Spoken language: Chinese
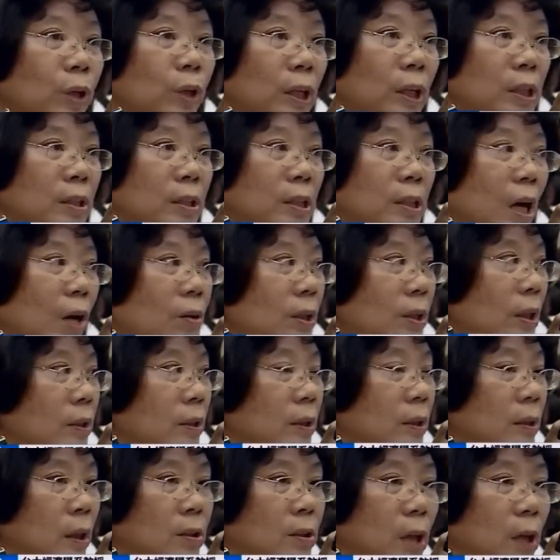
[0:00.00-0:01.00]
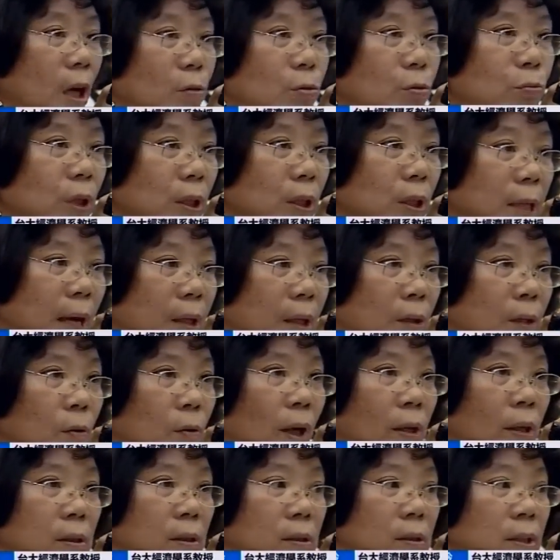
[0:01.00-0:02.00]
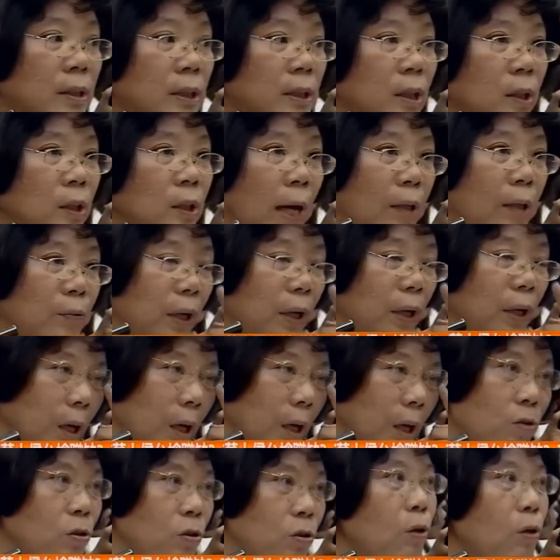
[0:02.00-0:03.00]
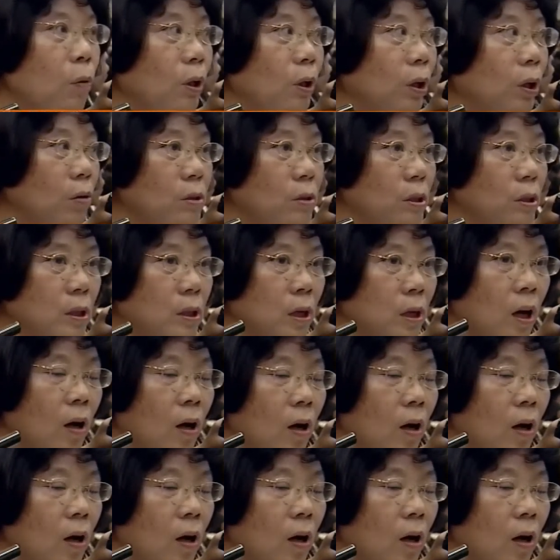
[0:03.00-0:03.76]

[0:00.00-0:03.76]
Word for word: 独立少利的少数的财团，只因不冒险，黑箱作